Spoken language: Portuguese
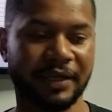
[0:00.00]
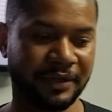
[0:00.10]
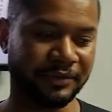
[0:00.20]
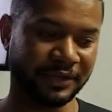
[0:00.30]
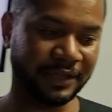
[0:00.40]

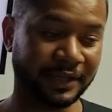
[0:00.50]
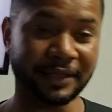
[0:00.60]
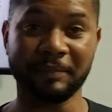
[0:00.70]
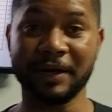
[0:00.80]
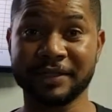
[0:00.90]
É, o
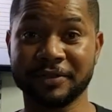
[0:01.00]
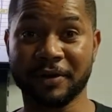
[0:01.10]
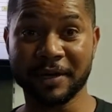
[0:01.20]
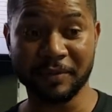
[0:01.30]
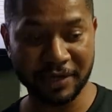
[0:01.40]
70 bate de
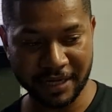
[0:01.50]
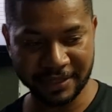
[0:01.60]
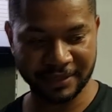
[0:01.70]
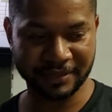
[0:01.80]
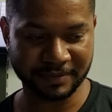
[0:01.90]
corda
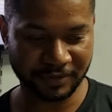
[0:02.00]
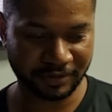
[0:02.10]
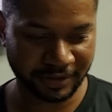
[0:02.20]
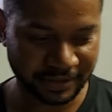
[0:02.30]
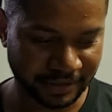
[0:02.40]
morreada nesse
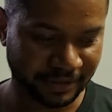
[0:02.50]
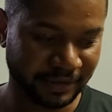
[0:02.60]
motor aqui. É